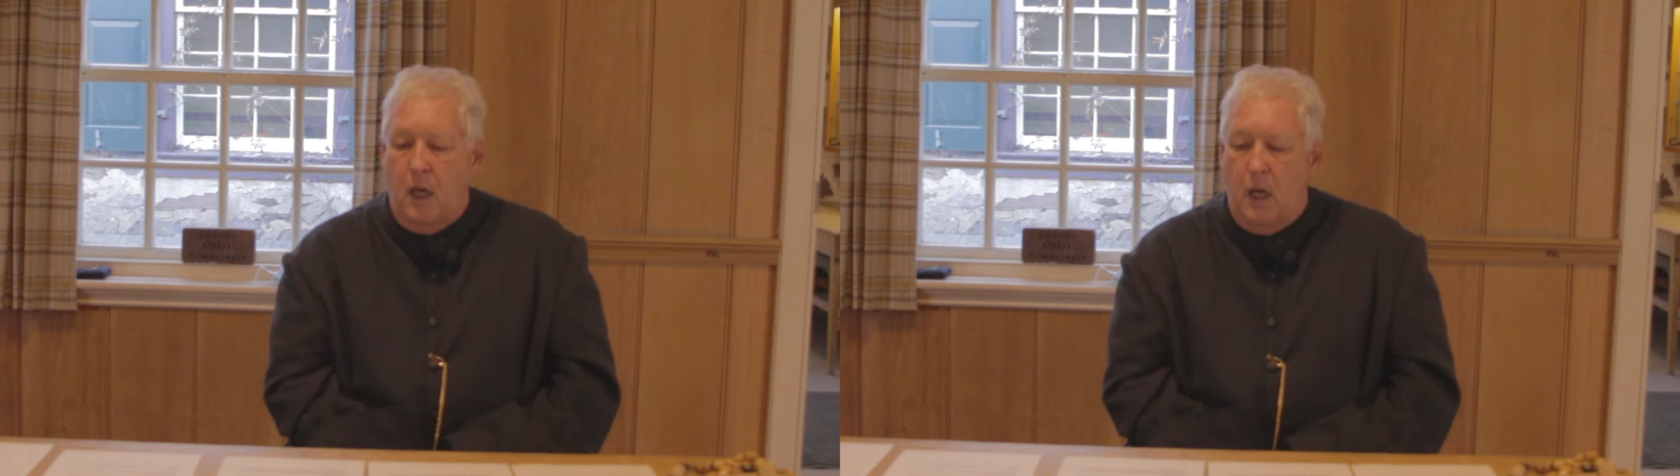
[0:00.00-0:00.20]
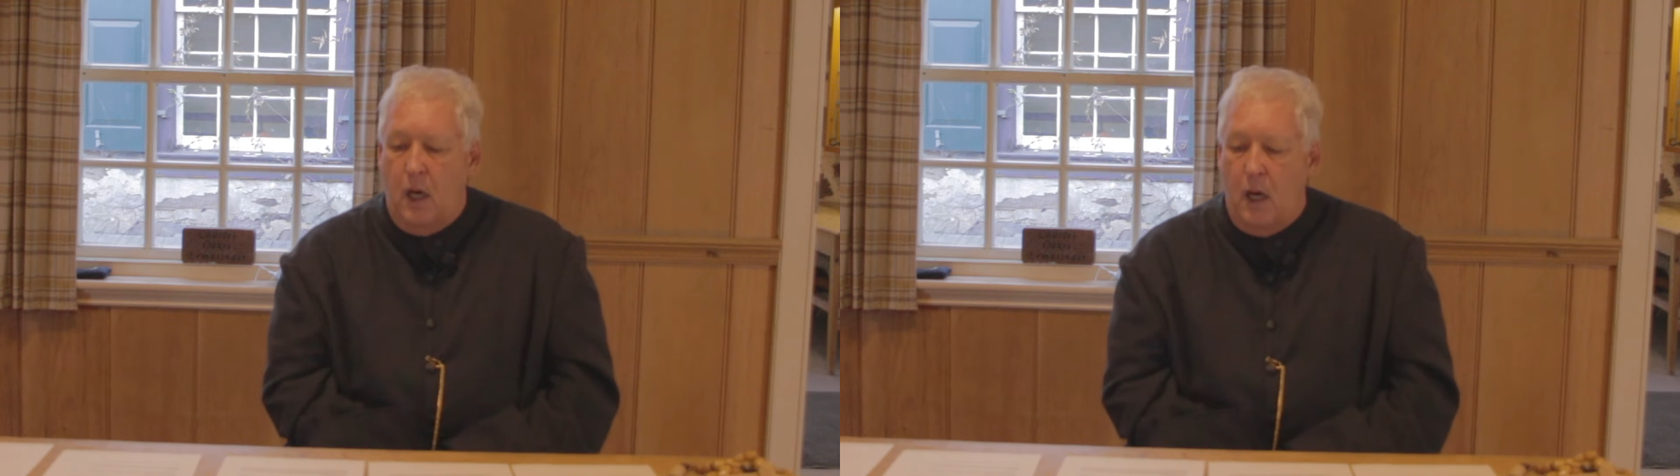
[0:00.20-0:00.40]

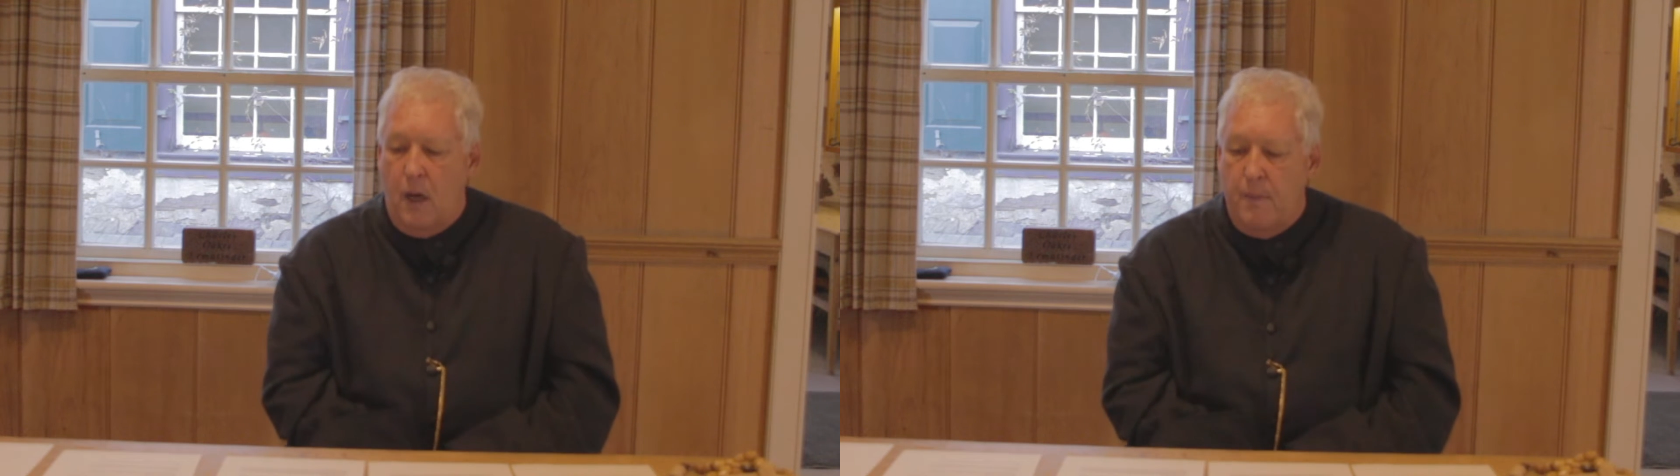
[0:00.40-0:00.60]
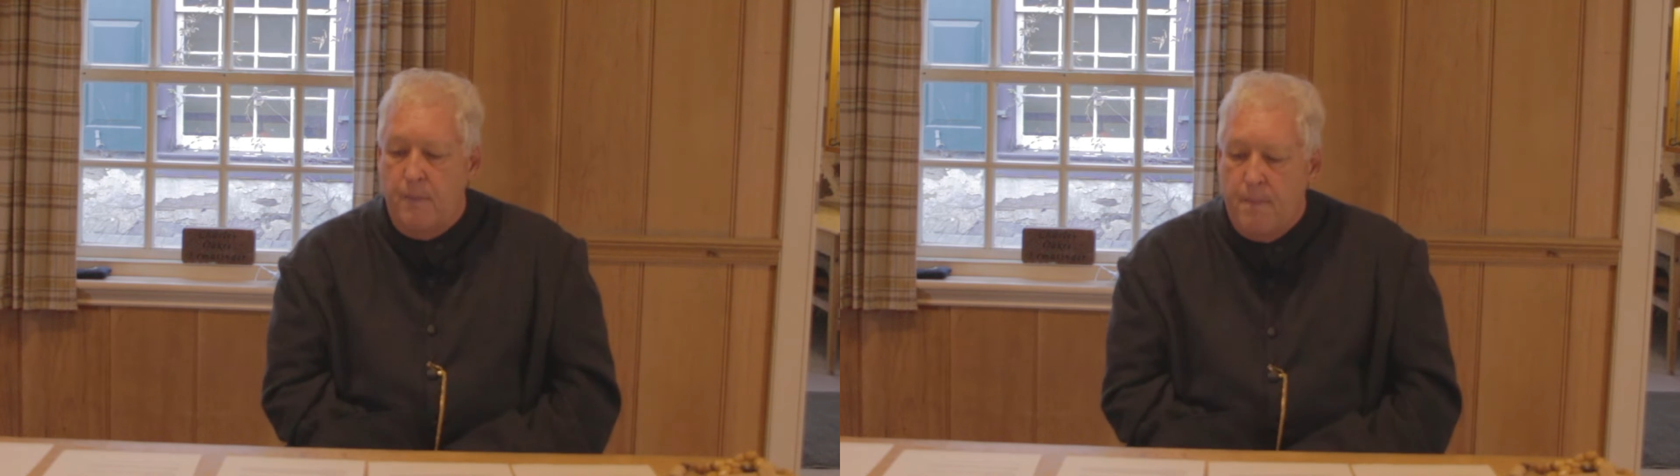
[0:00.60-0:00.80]

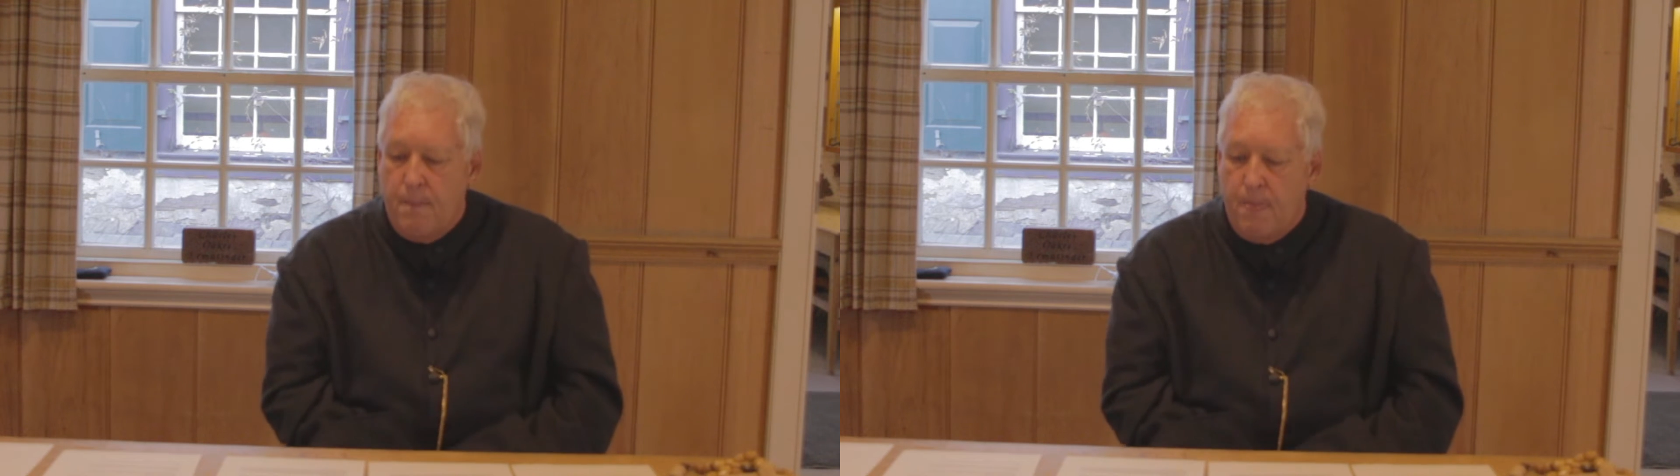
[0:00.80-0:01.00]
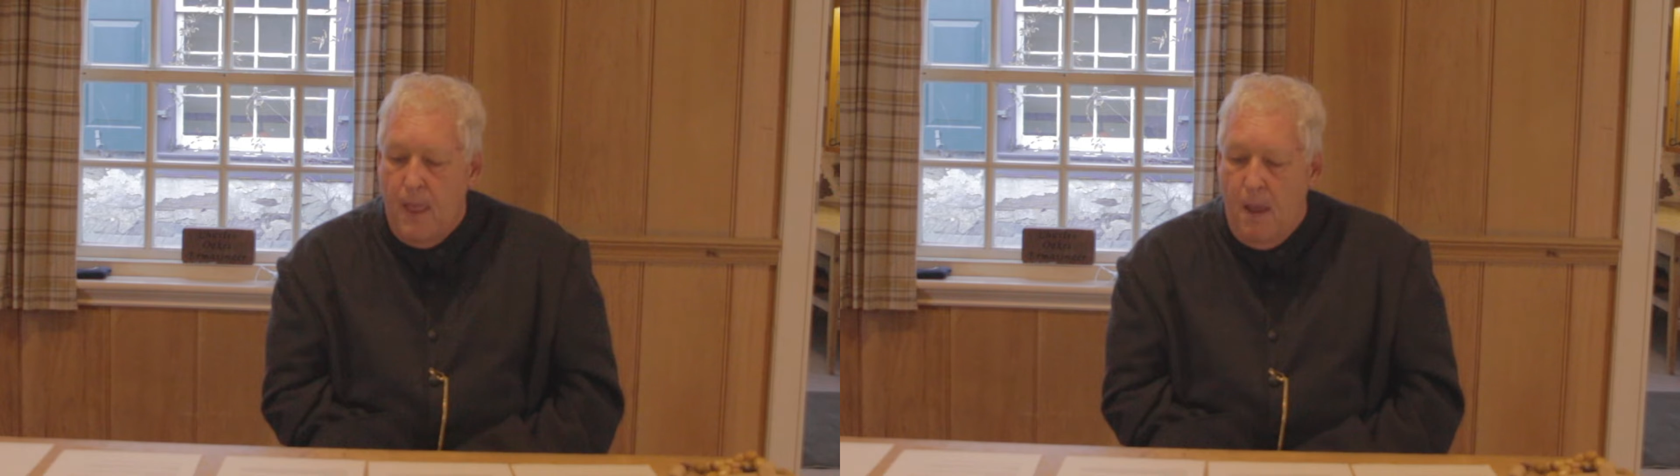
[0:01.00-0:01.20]
euh,
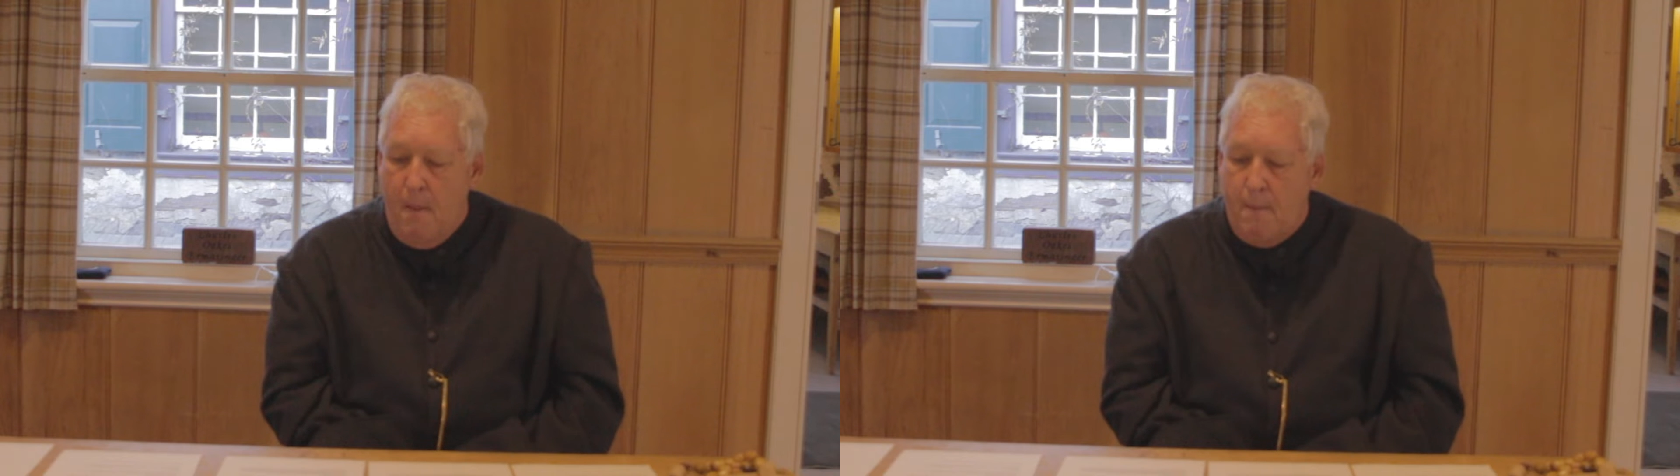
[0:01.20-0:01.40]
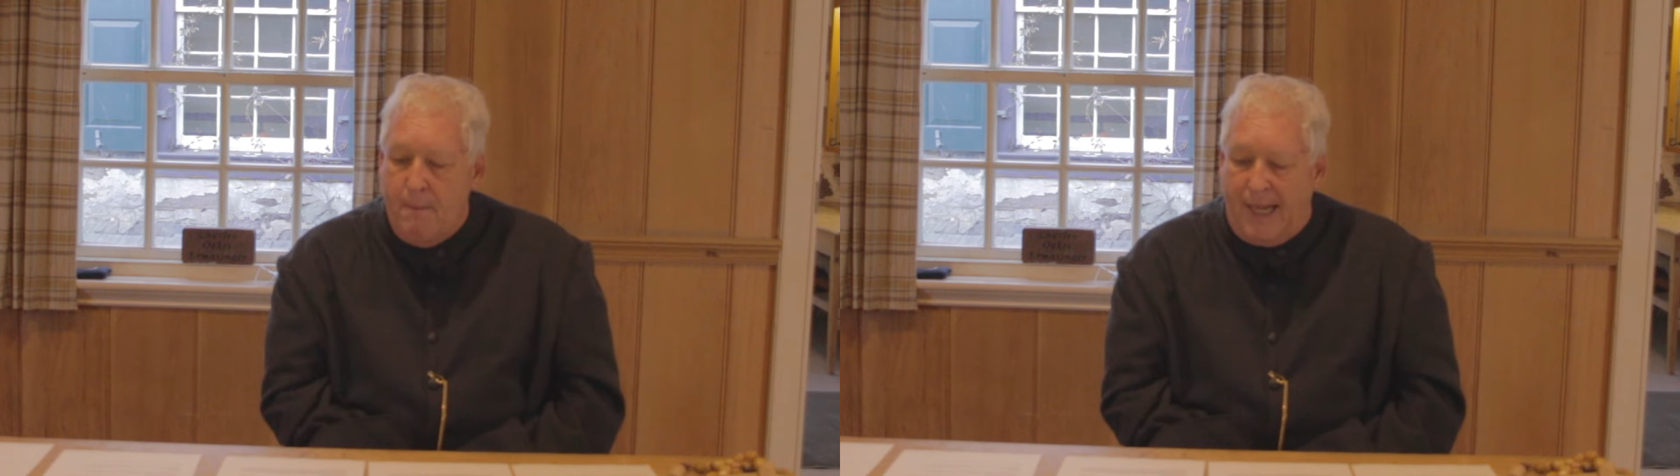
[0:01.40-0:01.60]

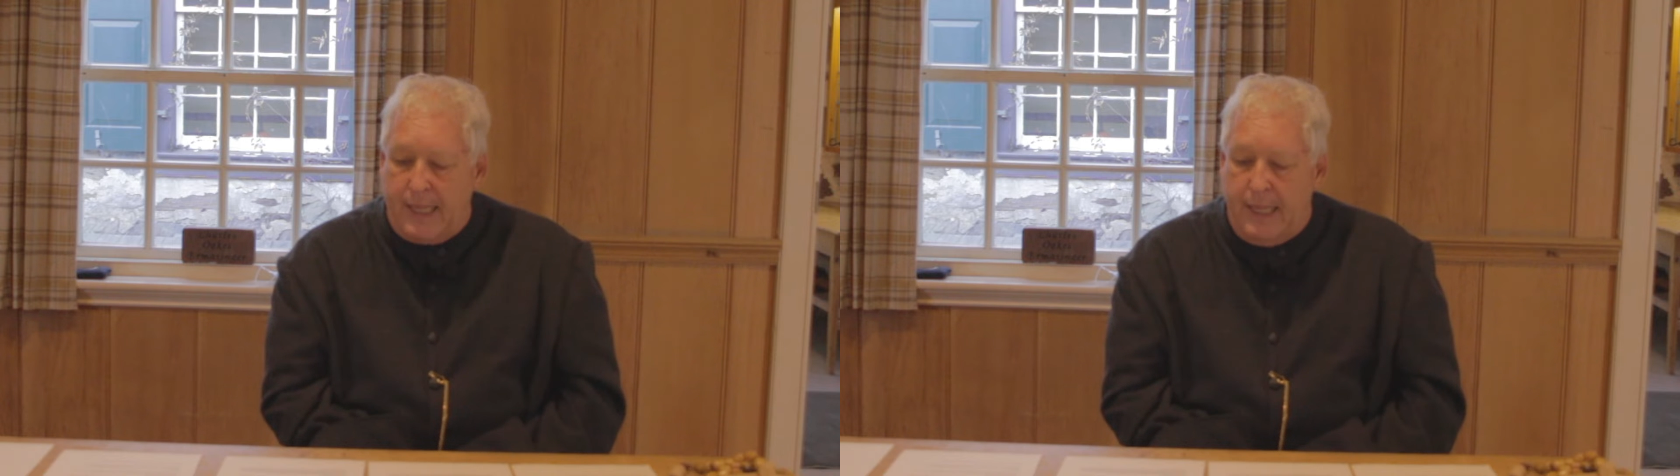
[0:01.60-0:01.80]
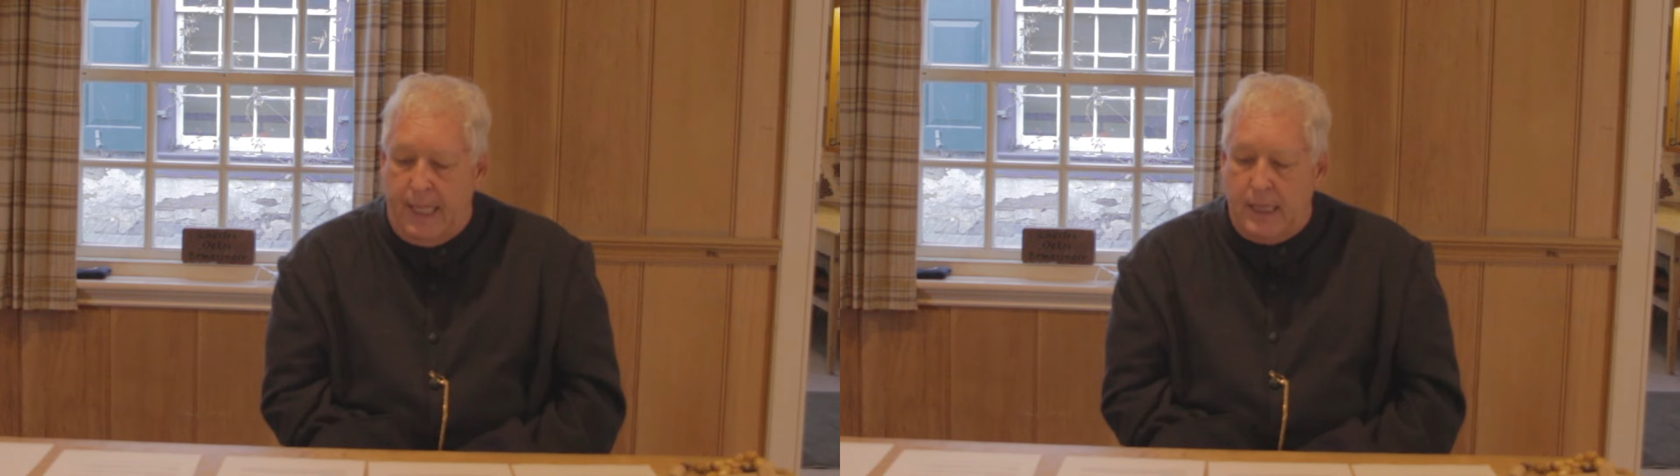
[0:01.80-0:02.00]

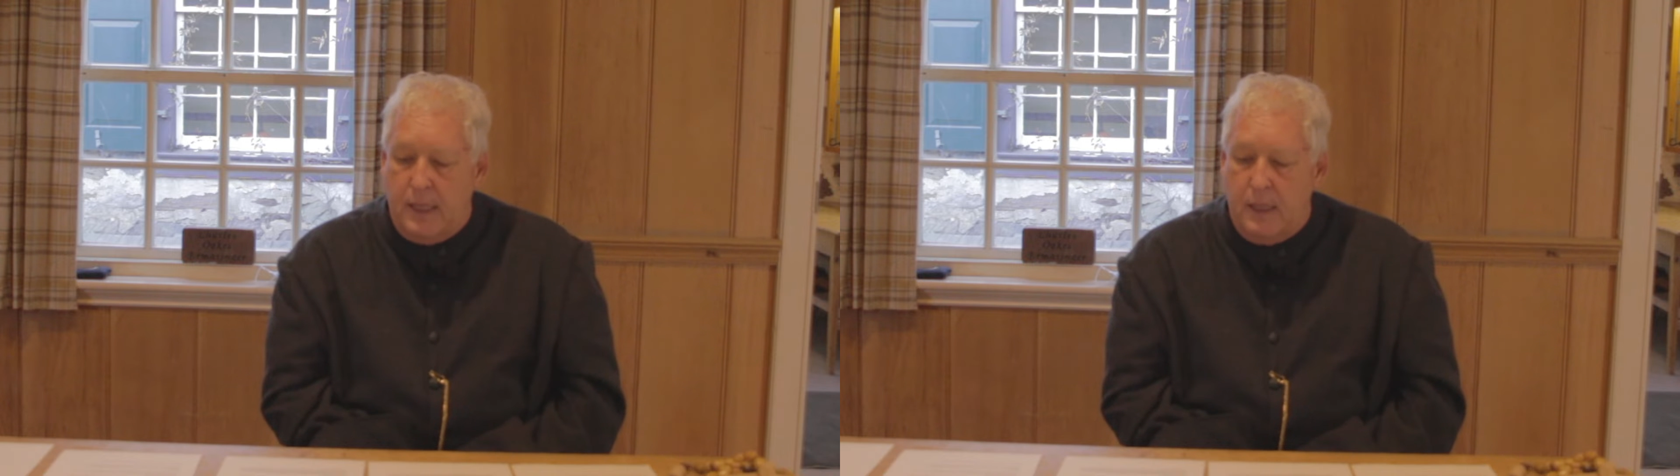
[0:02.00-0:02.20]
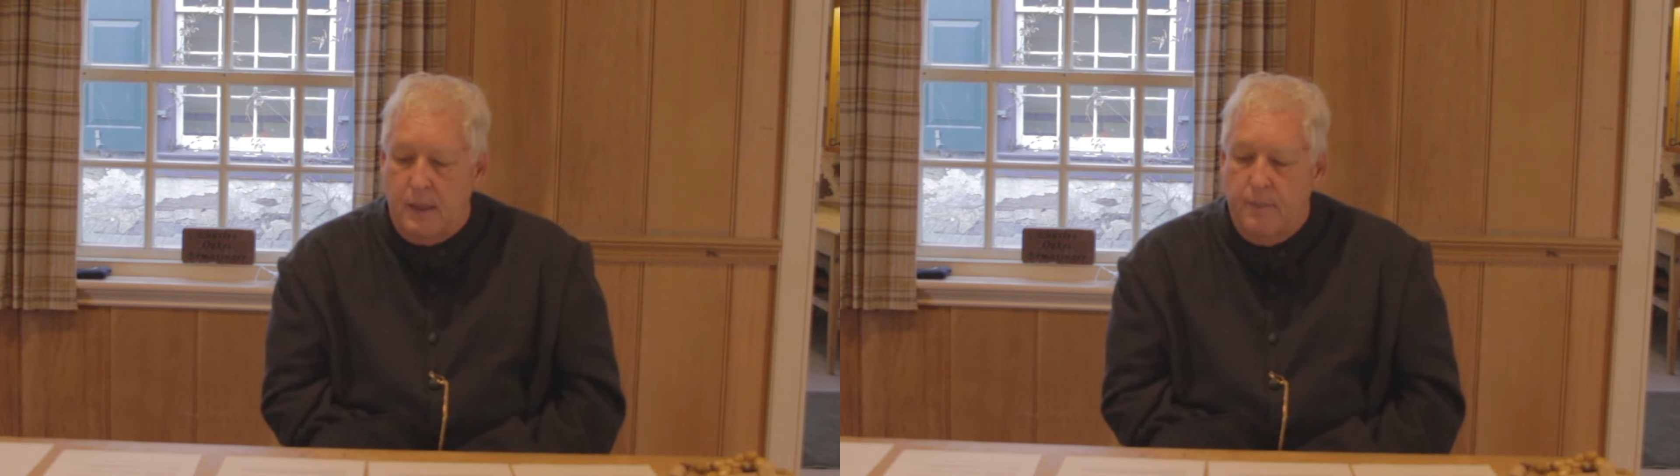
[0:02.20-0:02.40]

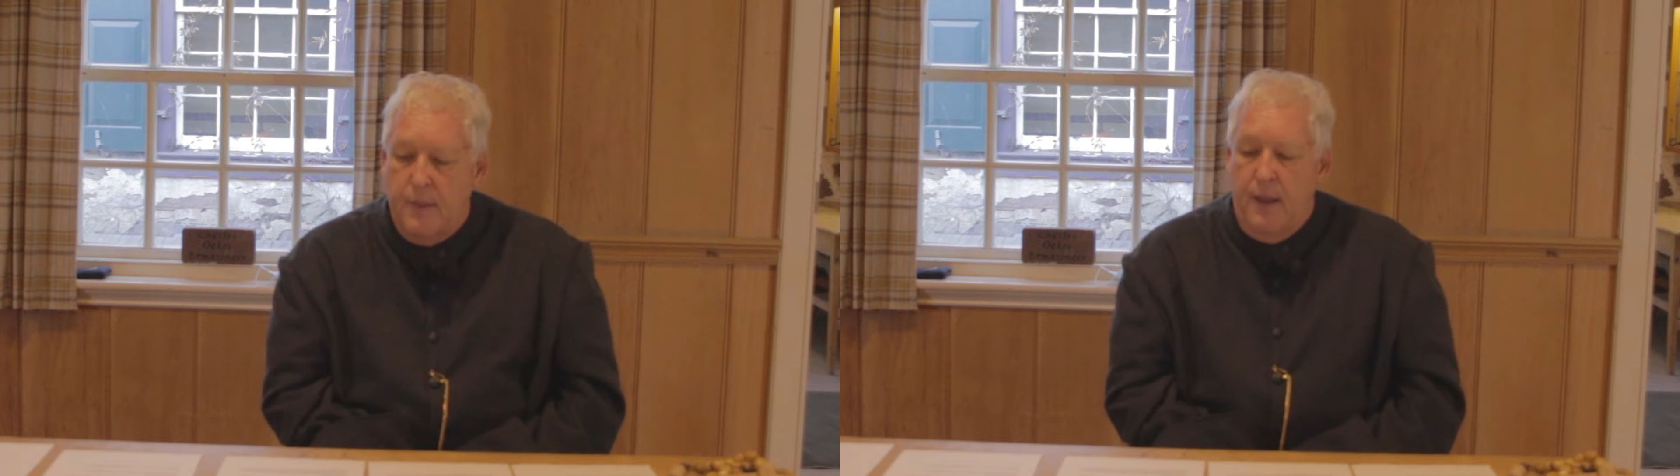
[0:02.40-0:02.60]
Marquette,